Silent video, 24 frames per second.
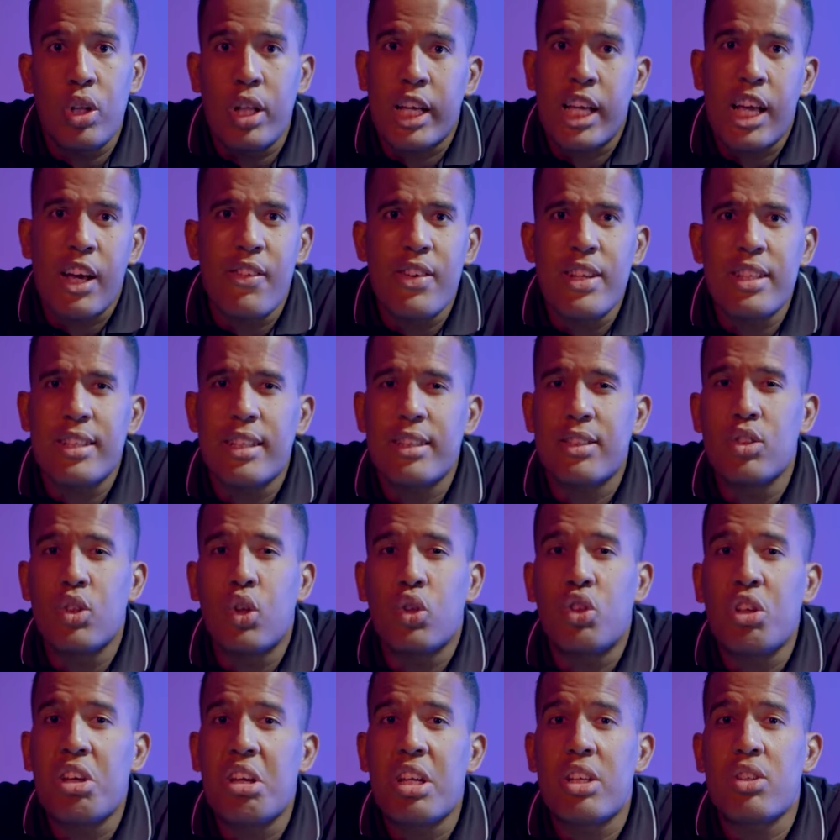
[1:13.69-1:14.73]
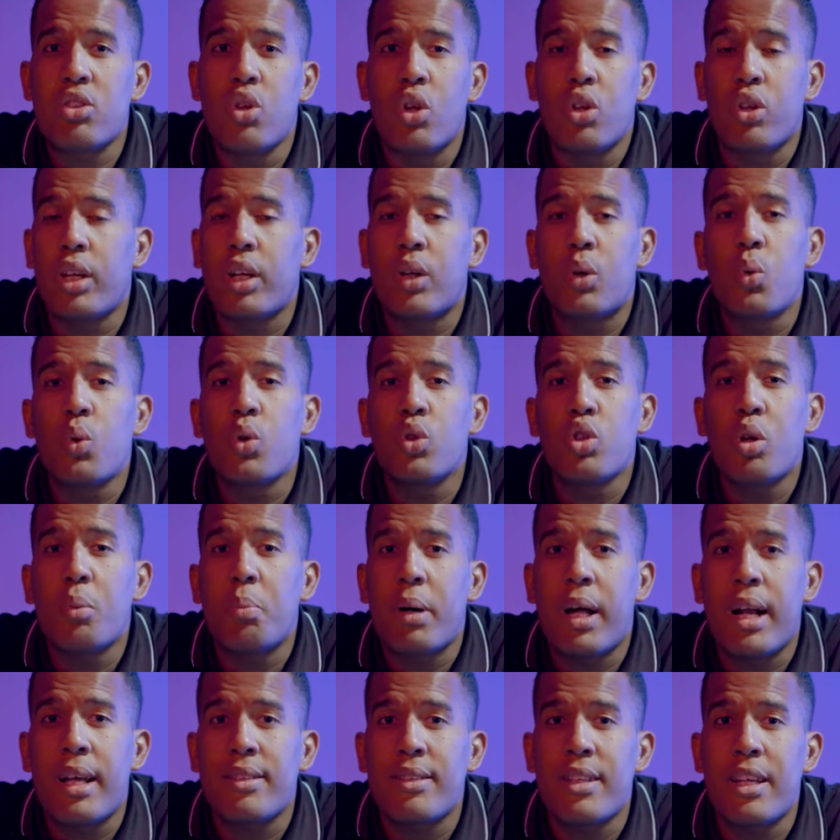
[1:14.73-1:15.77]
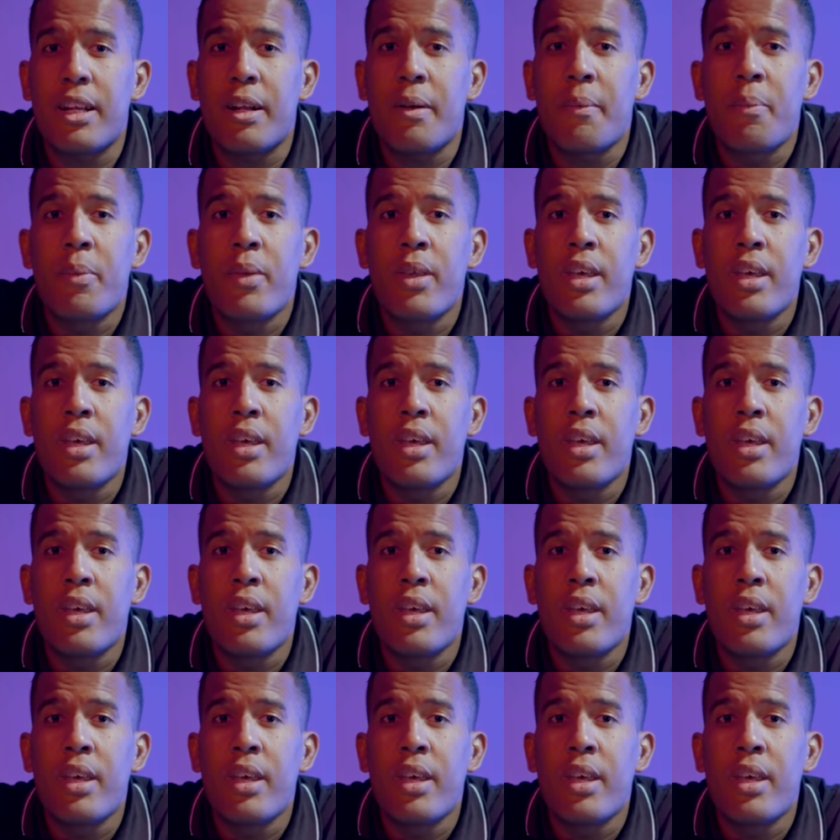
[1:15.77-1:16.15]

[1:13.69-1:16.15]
de que a veces no tienes los recursos para hacer